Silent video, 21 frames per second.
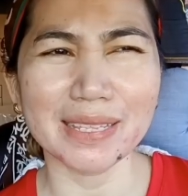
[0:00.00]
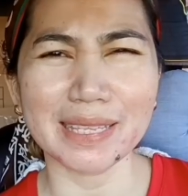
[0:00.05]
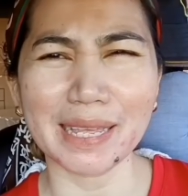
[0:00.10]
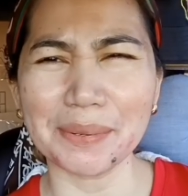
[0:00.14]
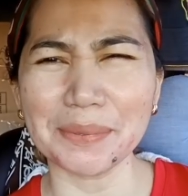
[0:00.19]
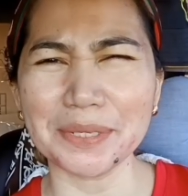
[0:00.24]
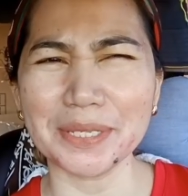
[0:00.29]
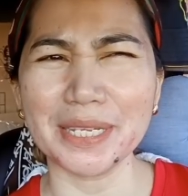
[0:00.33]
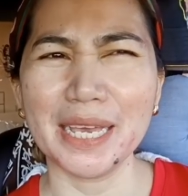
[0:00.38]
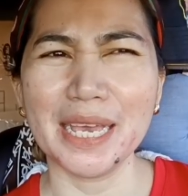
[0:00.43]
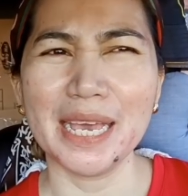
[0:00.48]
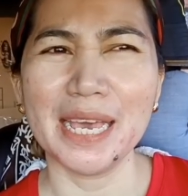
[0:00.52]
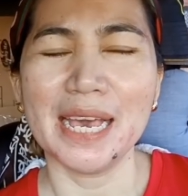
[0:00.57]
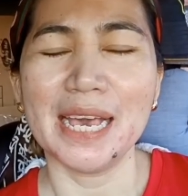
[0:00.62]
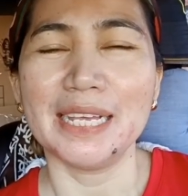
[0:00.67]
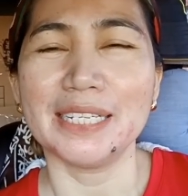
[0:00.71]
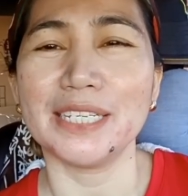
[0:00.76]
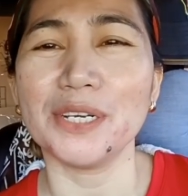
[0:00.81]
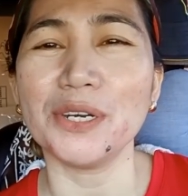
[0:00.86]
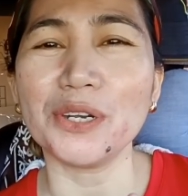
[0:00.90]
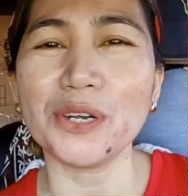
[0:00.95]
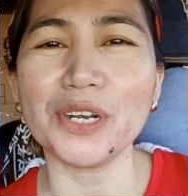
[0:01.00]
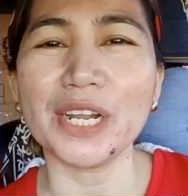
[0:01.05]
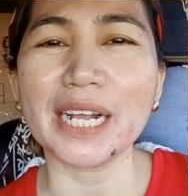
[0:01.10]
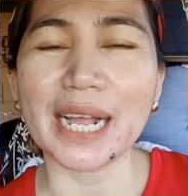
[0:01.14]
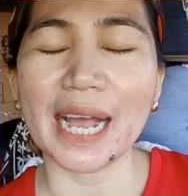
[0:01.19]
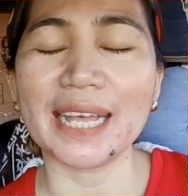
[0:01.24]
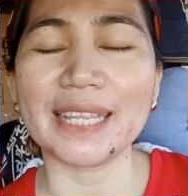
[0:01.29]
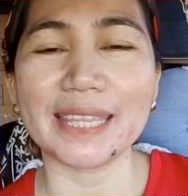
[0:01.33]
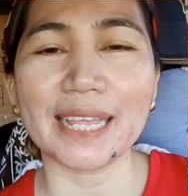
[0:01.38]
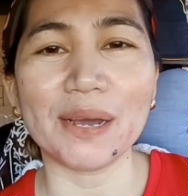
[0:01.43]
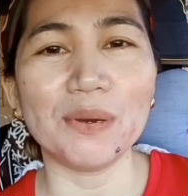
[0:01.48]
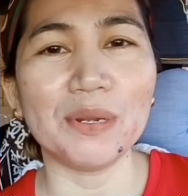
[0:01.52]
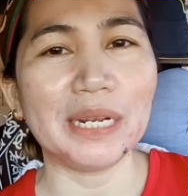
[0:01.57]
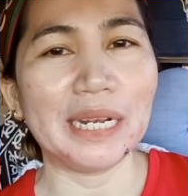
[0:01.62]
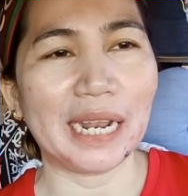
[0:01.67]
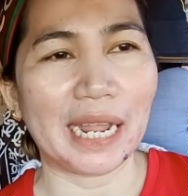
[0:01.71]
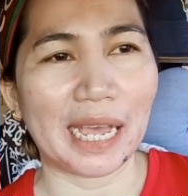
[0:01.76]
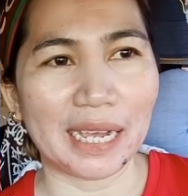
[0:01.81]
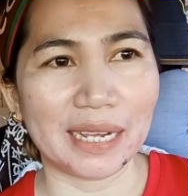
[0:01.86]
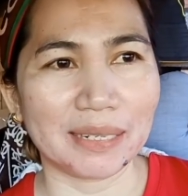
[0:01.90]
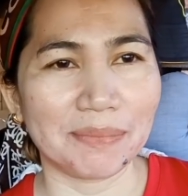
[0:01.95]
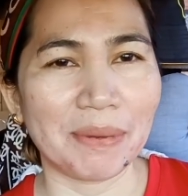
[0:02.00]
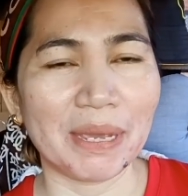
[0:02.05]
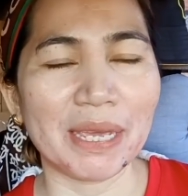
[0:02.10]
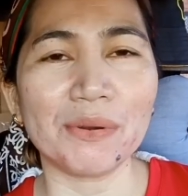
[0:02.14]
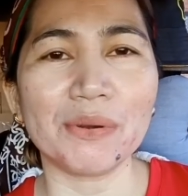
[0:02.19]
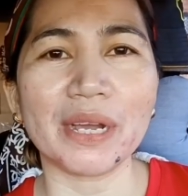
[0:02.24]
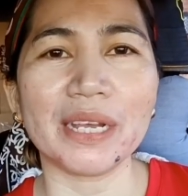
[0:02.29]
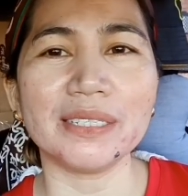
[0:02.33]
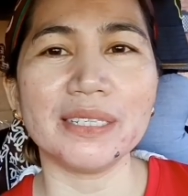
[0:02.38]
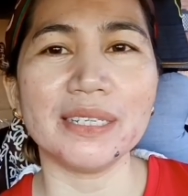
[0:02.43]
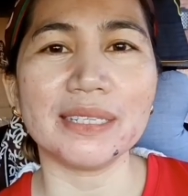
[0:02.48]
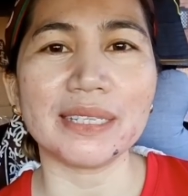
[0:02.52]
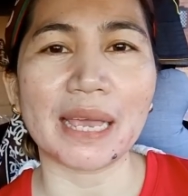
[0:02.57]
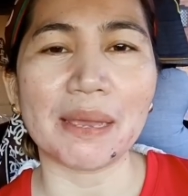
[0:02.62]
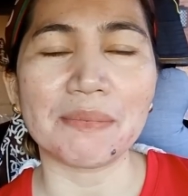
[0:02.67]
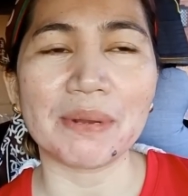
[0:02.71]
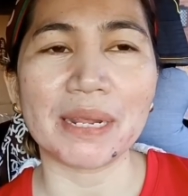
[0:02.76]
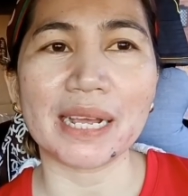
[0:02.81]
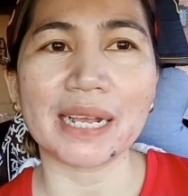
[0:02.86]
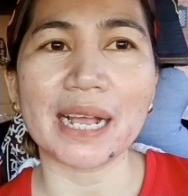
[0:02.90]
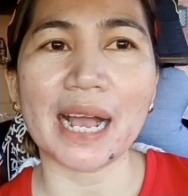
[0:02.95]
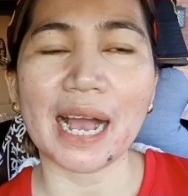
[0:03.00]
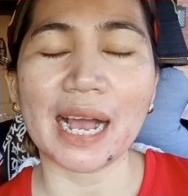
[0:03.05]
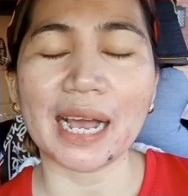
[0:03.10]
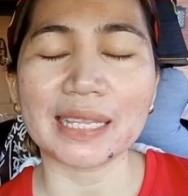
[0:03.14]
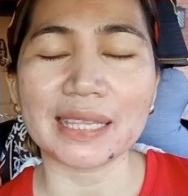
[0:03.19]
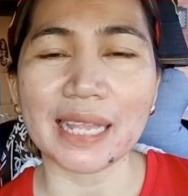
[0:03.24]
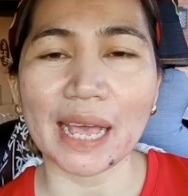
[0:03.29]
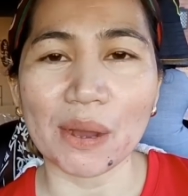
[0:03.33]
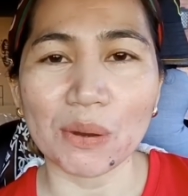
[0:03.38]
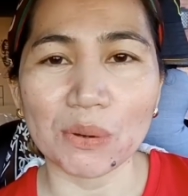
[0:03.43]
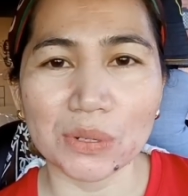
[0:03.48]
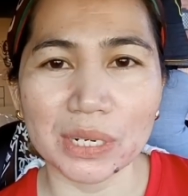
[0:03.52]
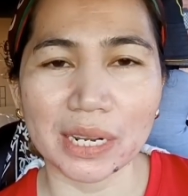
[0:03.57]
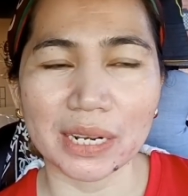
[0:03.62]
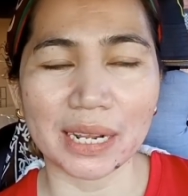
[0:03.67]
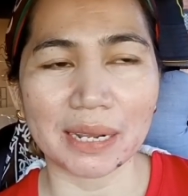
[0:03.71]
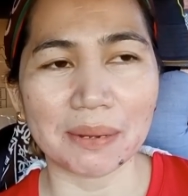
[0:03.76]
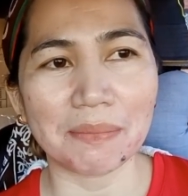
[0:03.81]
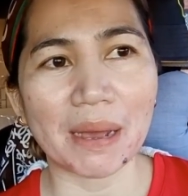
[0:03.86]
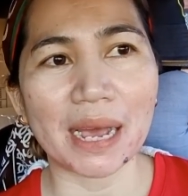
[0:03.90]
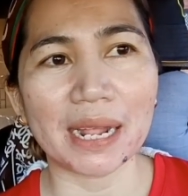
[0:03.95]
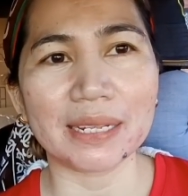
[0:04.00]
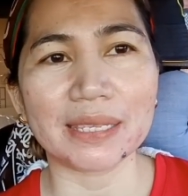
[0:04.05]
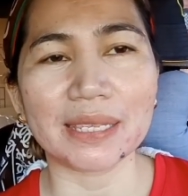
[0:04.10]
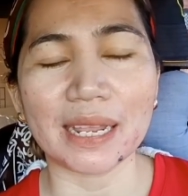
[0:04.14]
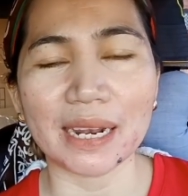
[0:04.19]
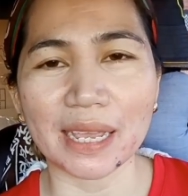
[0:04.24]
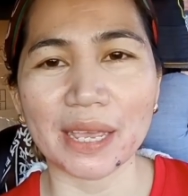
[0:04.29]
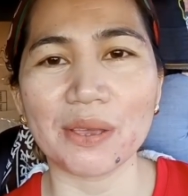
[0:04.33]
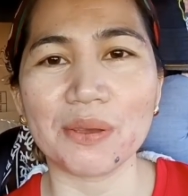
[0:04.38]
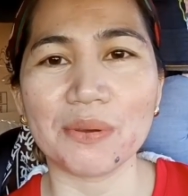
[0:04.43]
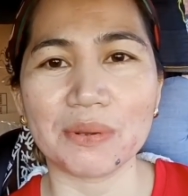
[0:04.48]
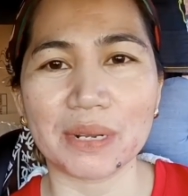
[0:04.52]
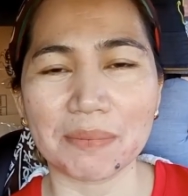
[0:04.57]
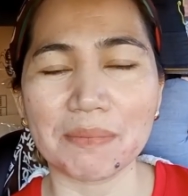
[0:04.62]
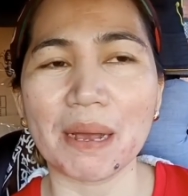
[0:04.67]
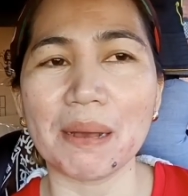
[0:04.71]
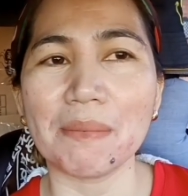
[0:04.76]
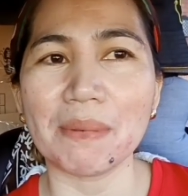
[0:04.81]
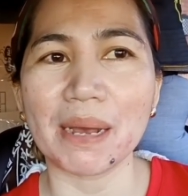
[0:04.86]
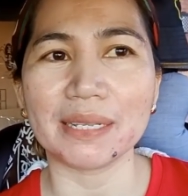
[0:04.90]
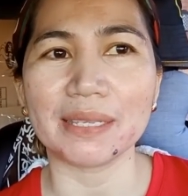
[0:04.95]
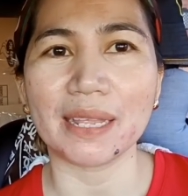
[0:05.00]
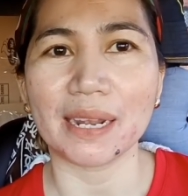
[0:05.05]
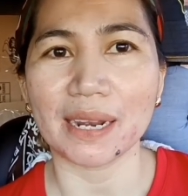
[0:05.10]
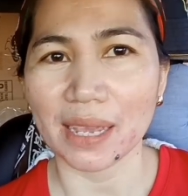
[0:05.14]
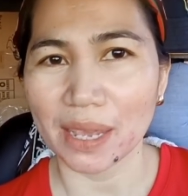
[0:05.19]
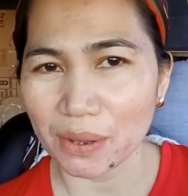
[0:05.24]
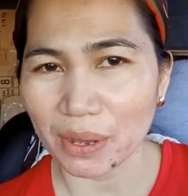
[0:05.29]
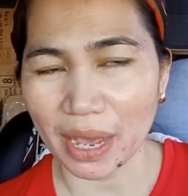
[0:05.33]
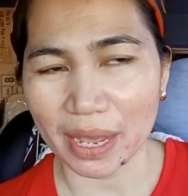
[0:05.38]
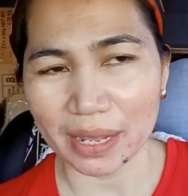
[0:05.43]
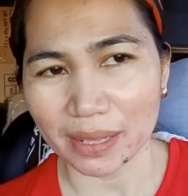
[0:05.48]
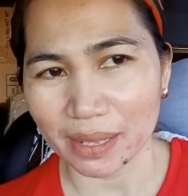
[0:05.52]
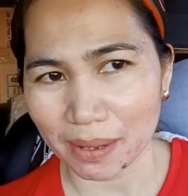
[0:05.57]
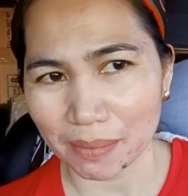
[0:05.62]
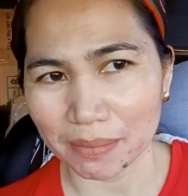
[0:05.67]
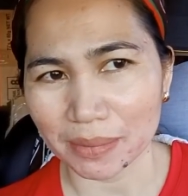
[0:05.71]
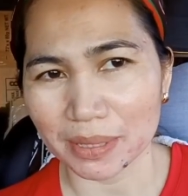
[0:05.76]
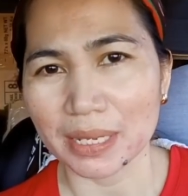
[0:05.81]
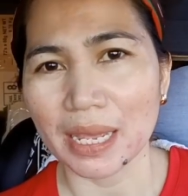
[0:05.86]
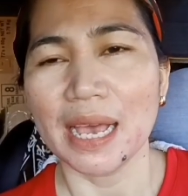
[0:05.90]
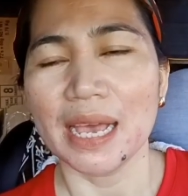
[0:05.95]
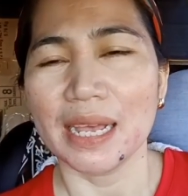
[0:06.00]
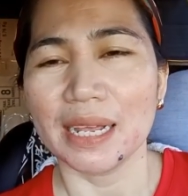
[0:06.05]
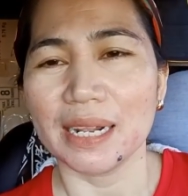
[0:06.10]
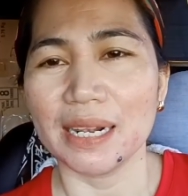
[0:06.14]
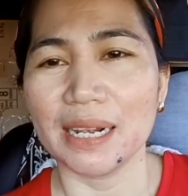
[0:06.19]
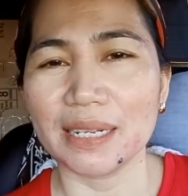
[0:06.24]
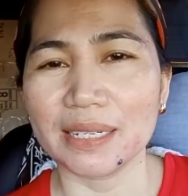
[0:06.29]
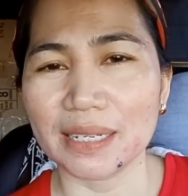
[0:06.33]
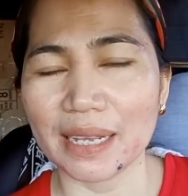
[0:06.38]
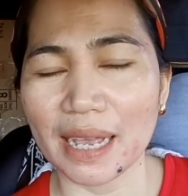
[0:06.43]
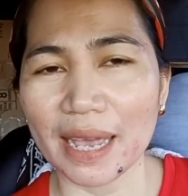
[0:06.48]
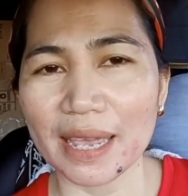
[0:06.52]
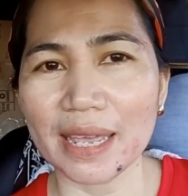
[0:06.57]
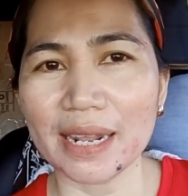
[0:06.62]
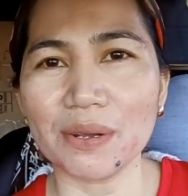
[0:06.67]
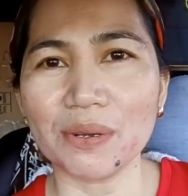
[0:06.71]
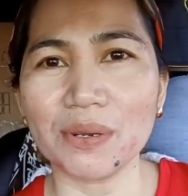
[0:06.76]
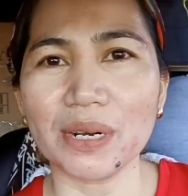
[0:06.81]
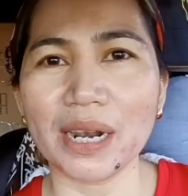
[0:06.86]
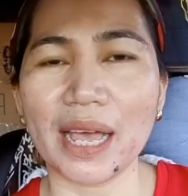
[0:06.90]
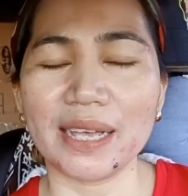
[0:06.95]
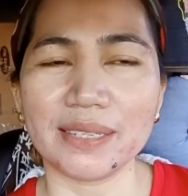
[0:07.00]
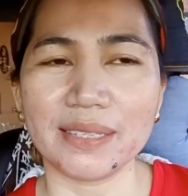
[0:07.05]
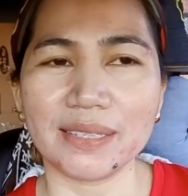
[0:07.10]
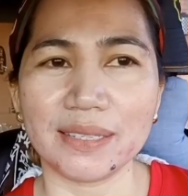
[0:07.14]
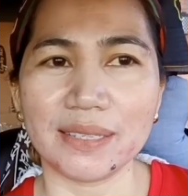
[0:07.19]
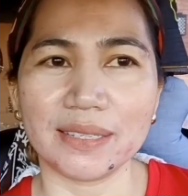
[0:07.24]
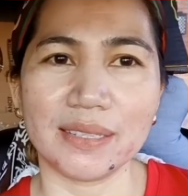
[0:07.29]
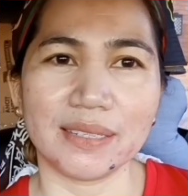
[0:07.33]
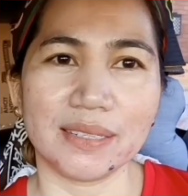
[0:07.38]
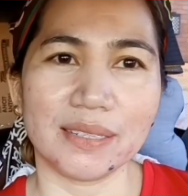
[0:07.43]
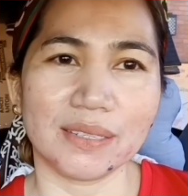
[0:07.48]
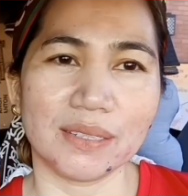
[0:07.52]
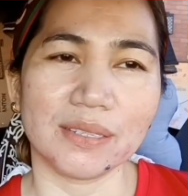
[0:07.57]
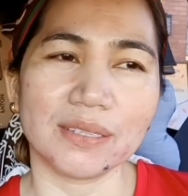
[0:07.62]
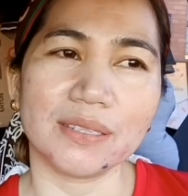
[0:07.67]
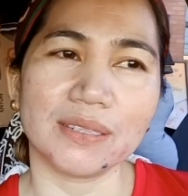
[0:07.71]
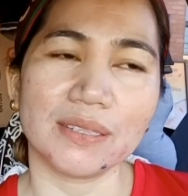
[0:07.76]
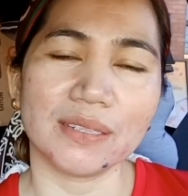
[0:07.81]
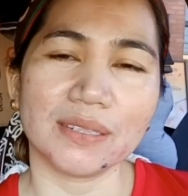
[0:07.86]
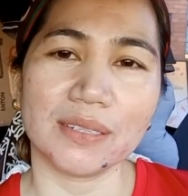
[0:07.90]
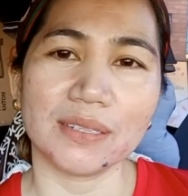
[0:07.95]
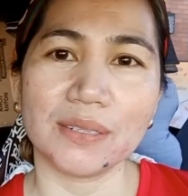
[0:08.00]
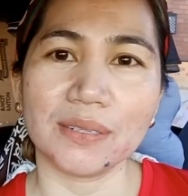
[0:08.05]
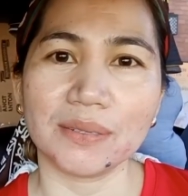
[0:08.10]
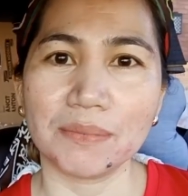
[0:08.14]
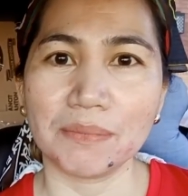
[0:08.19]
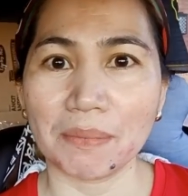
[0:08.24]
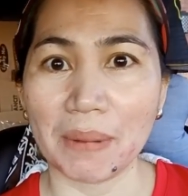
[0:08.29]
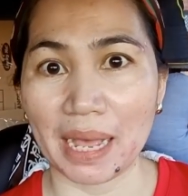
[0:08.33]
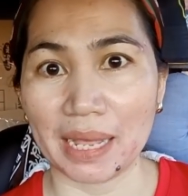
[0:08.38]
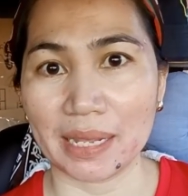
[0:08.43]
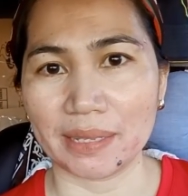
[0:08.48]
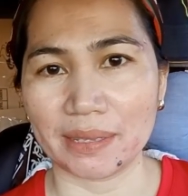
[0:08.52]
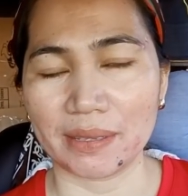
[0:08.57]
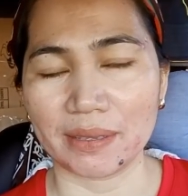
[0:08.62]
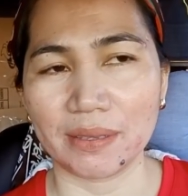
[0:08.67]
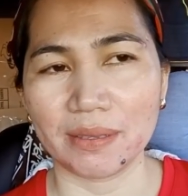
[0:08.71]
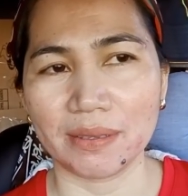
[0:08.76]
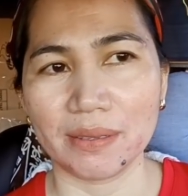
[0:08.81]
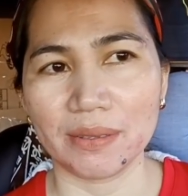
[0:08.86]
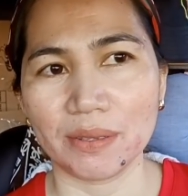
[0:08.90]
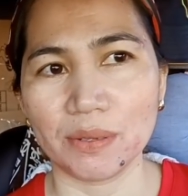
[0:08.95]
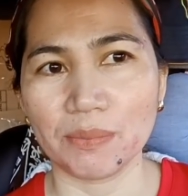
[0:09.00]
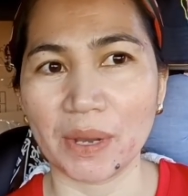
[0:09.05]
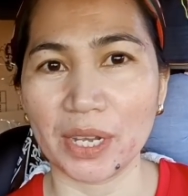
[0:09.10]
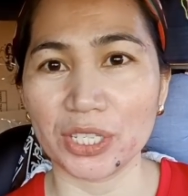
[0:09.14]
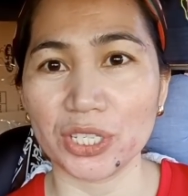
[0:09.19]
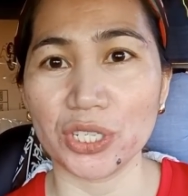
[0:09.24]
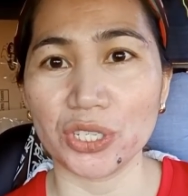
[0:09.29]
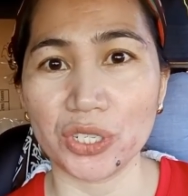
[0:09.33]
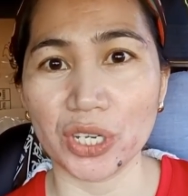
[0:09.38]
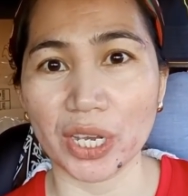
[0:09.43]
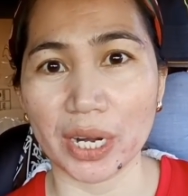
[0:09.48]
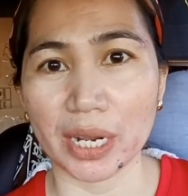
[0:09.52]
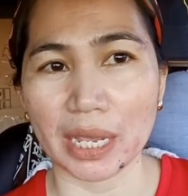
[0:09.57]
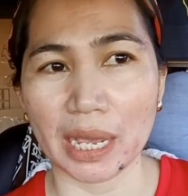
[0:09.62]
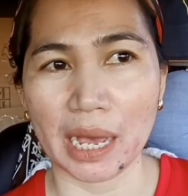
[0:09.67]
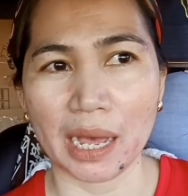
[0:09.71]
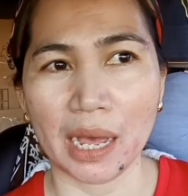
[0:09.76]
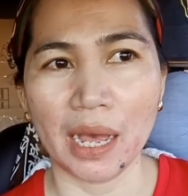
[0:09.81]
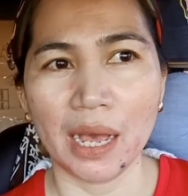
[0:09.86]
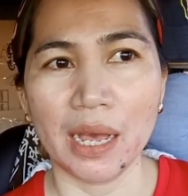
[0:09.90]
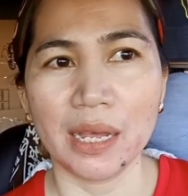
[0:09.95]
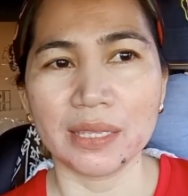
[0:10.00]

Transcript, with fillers: Tapos, siguro nagkataon lang. Mayroon kasing time na nagkakataon na nagmahal talaga yung, nagmamahal talaga yung items. Kaya nung last month, mga chicherya.